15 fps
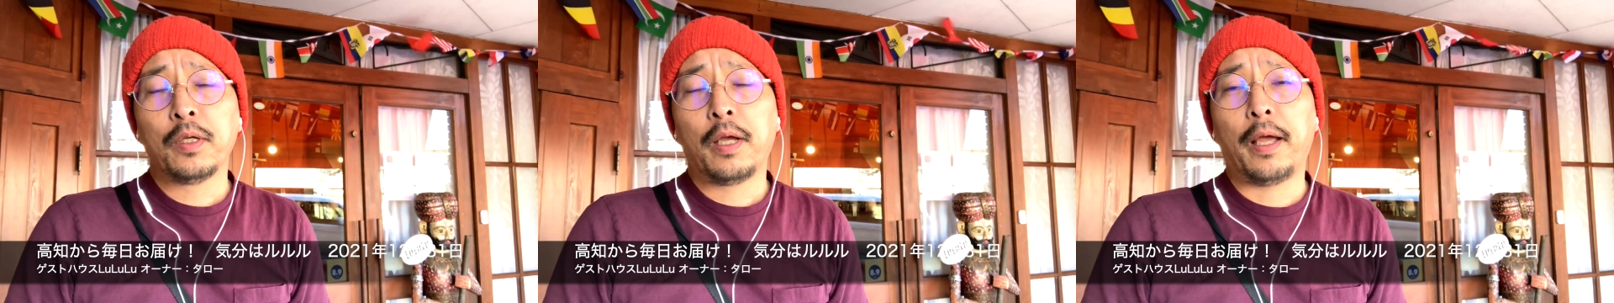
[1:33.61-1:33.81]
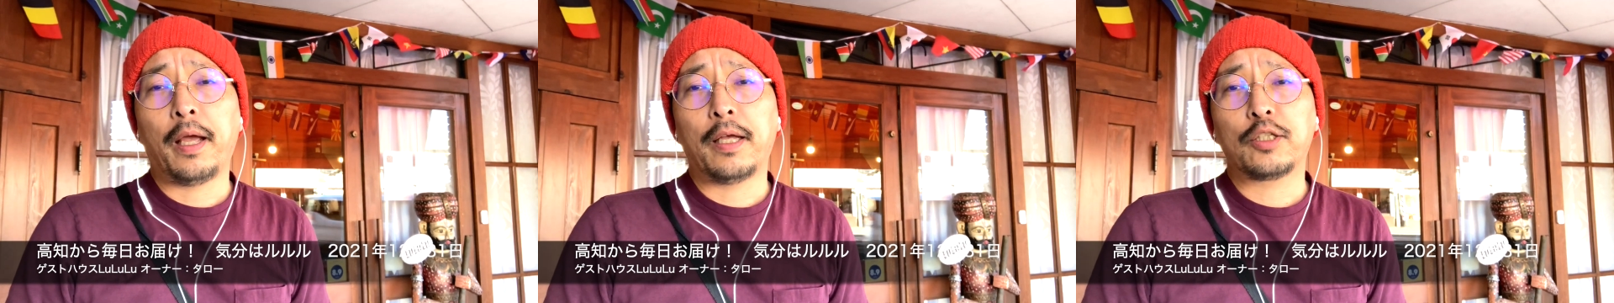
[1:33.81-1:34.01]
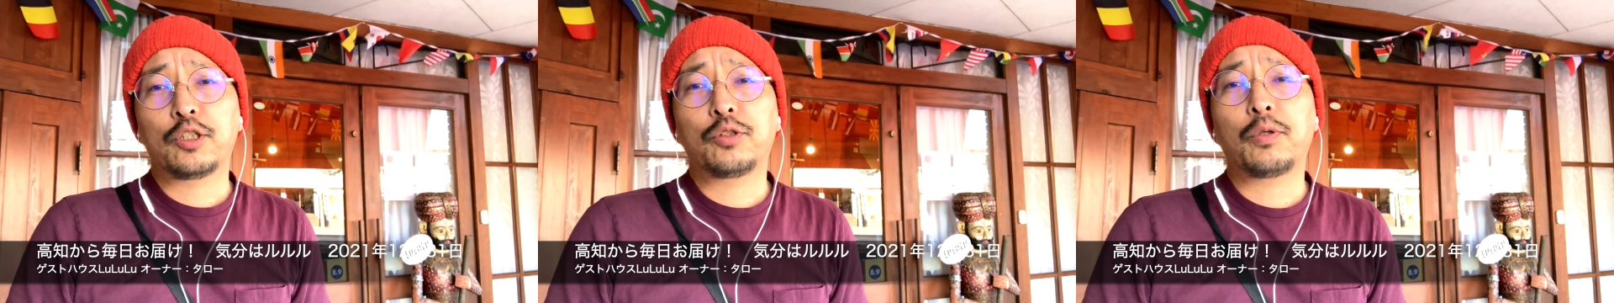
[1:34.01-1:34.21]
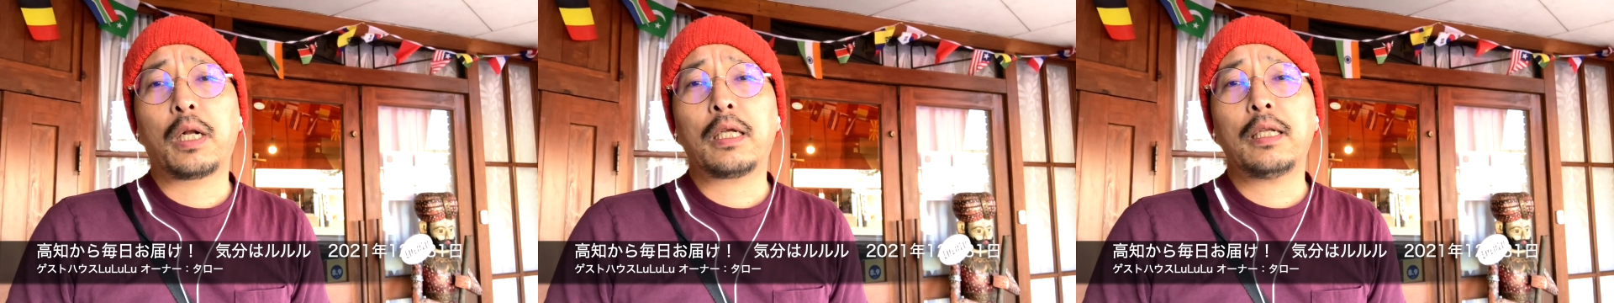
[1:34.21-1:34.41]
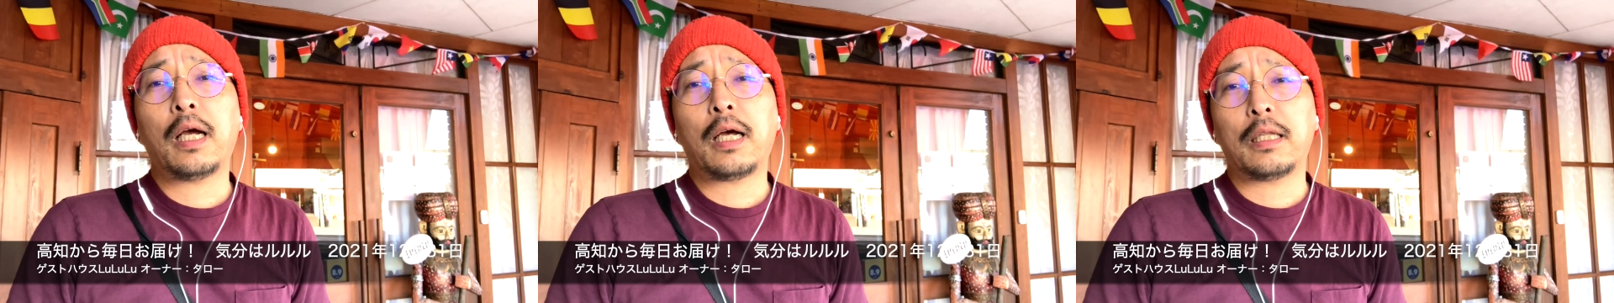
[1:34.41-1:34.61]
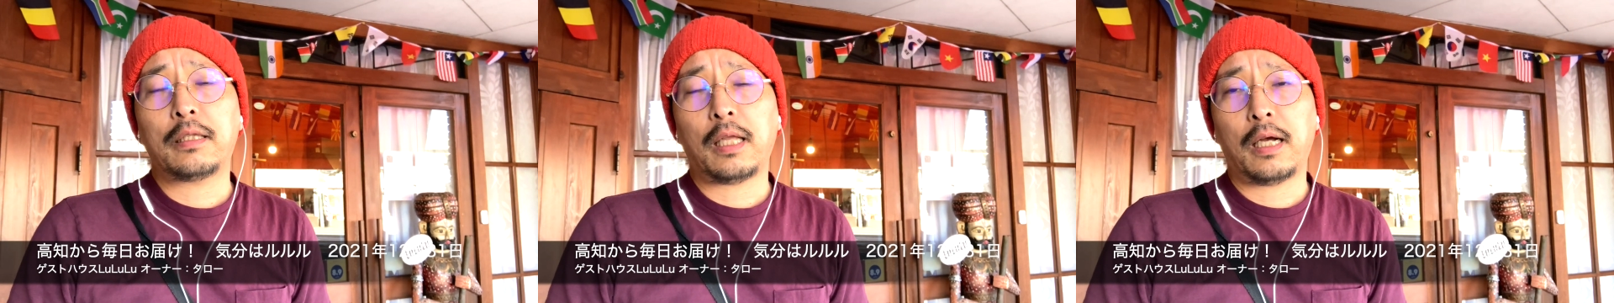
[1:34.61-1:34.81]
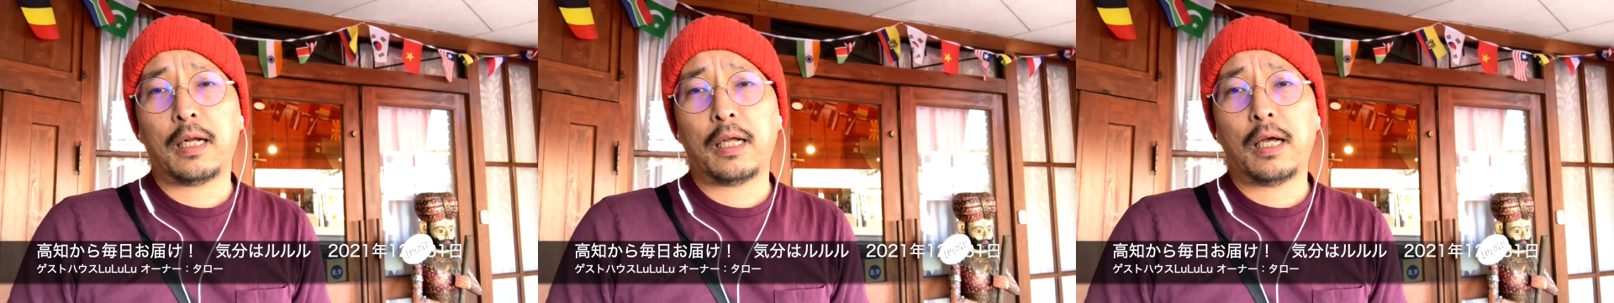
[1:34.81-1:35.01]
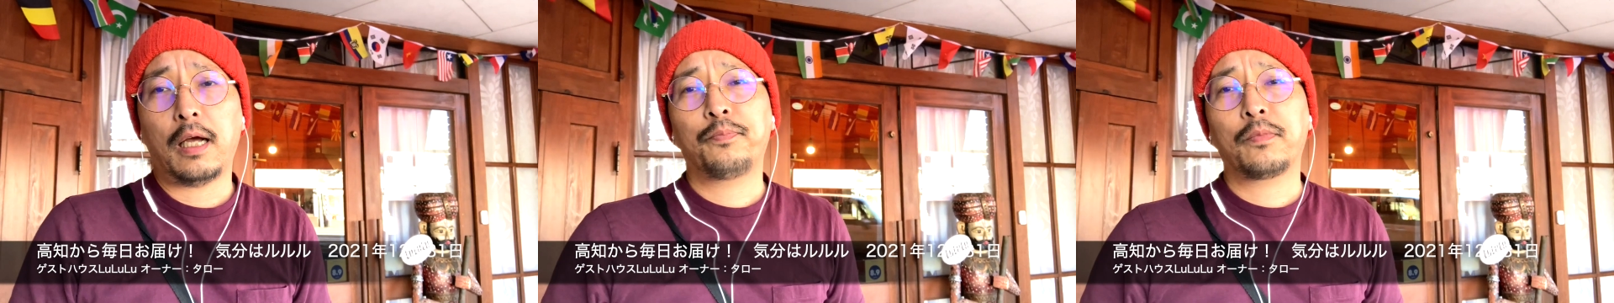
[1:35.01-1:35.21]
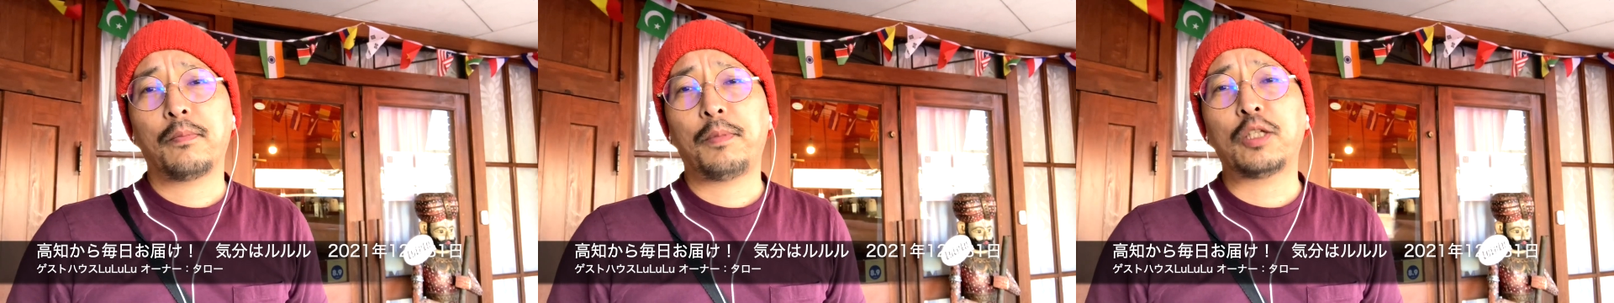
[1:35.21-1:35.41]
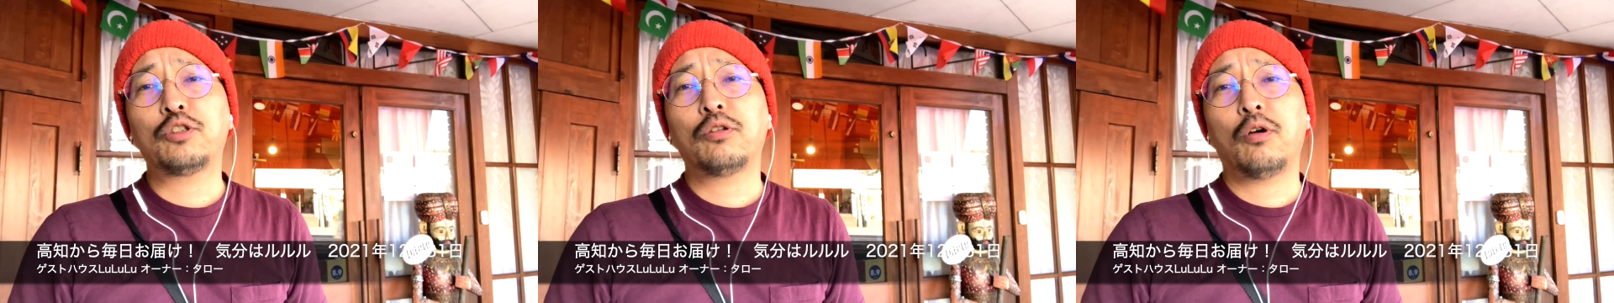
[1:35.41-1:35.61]
えー、座れなかったから、
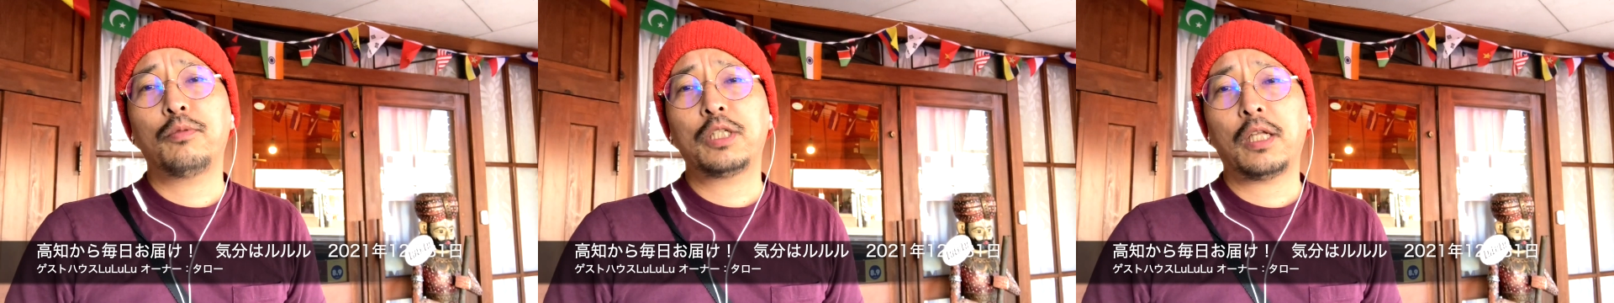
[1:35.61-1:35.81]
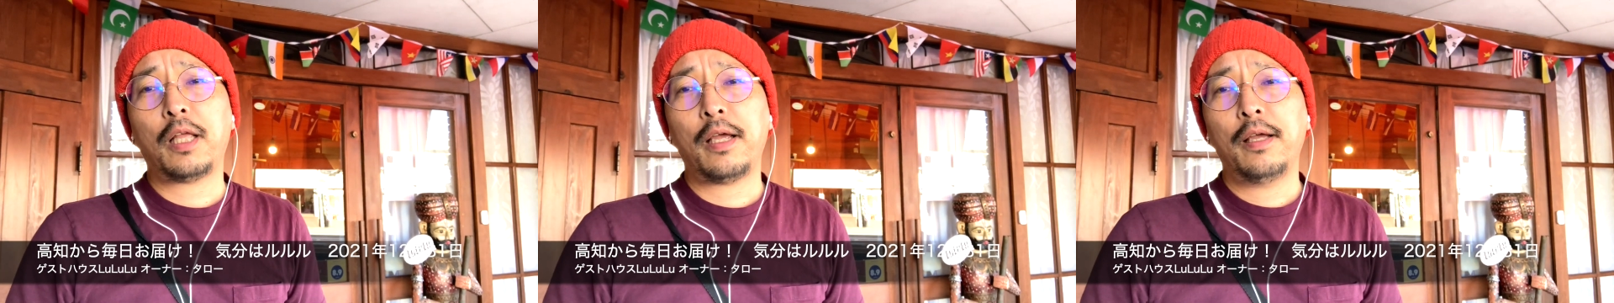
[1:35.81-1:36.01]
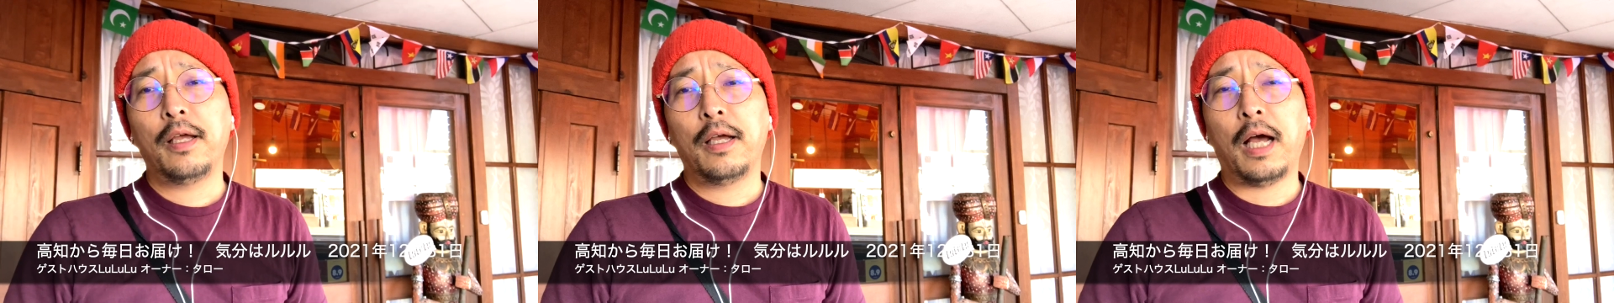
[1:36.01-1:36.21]
別のお店で、